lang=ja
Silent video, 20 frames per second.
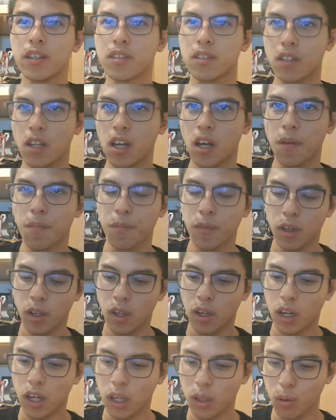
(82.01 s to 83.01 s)
すね
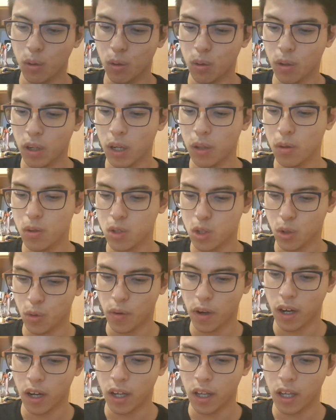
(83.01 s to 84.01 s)
あの彼女
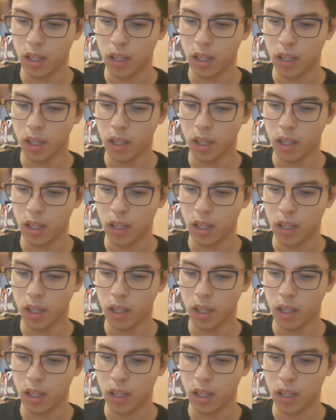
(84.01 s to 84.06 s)
は、